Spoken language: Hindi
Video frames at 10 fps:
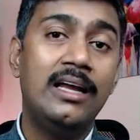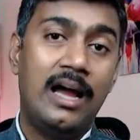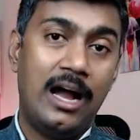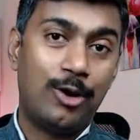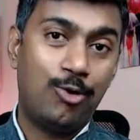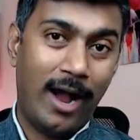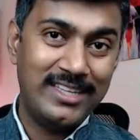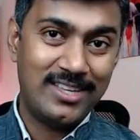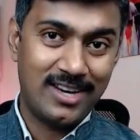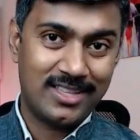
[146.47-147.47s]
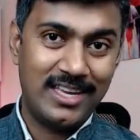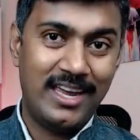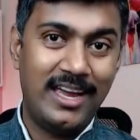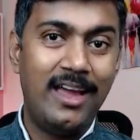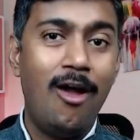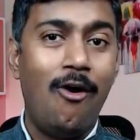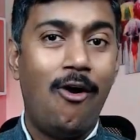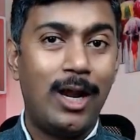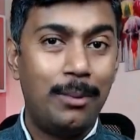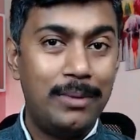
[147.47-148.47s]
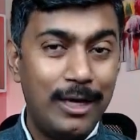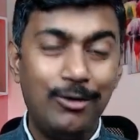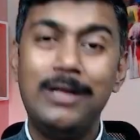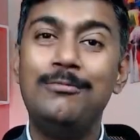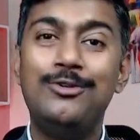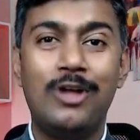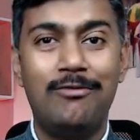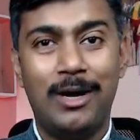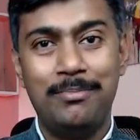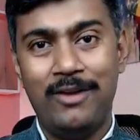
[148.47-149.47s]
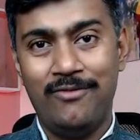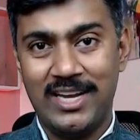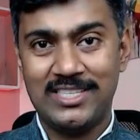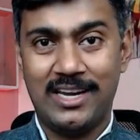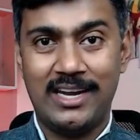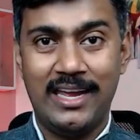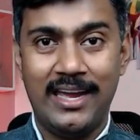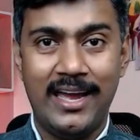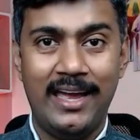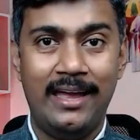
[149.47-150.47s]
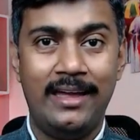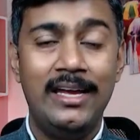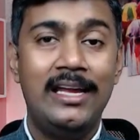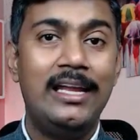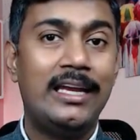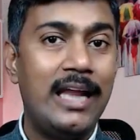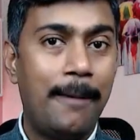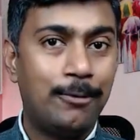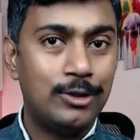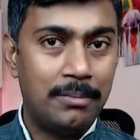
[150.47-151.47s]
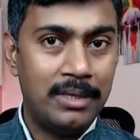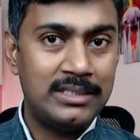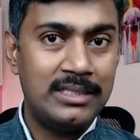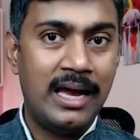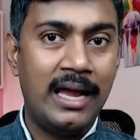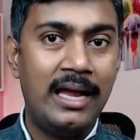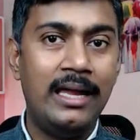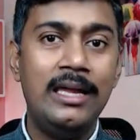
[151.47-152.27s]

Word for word: ख्वाहिश रखते हैं और आप इक्विटी म्यूचुअल फंड में इन्वेस्ट कर रहे हैं लेकिन आपको समझना है